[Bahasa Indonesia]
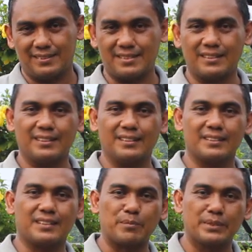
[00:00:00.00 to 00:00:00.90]
Di sini
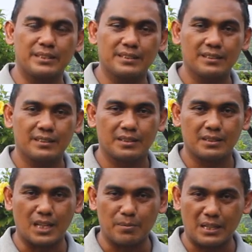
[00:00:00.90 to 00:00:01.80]
kami
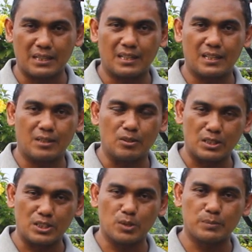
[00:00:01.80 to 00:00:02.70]
dalam rangka on
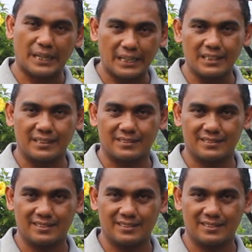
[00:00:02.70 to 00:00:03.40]
the job training.